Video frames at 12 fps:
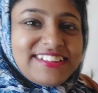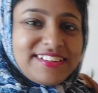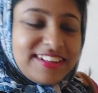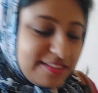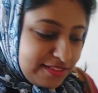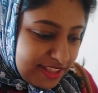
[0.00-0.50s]

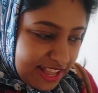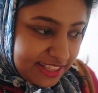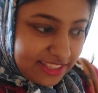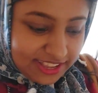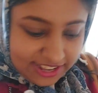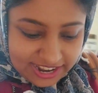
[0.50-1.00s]
এখন
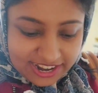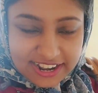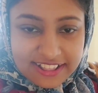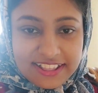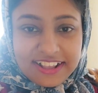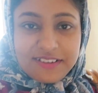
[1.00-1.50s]
যাচ্ছি
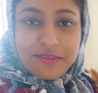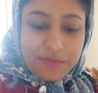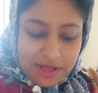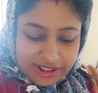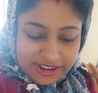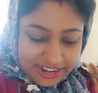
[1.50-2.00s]
গ্লেনারিজে কারণ
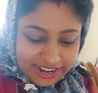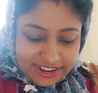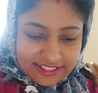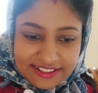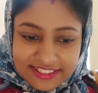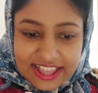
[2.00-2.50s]
মা
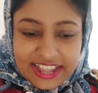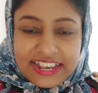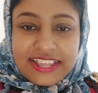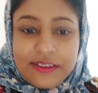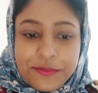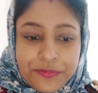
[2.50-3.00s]
গ্লেনারিজে
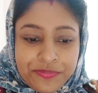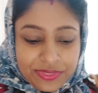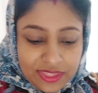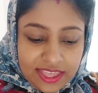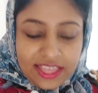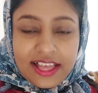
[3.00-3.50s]
যায়নি
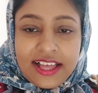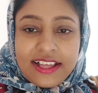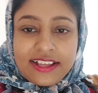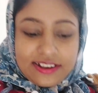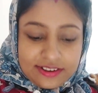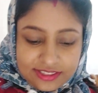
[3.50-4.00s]

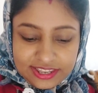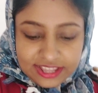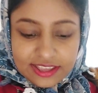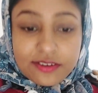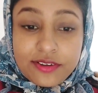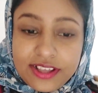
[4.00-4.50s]
আর
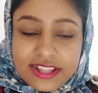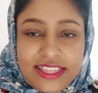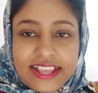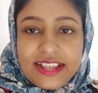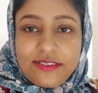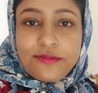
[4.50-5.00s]
দেখি ওইখান
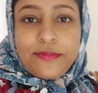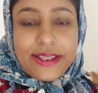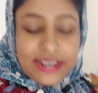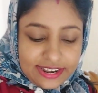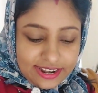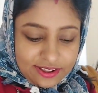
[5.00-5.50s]
থেকে একটু
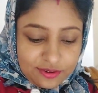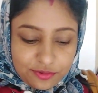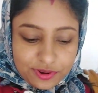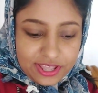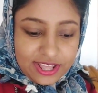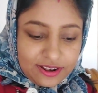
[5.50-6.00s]
মেলে টালে
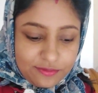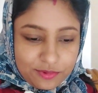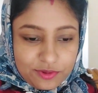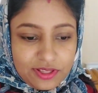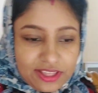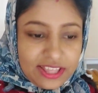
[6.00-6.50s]
ঘুরিয়ে আনবো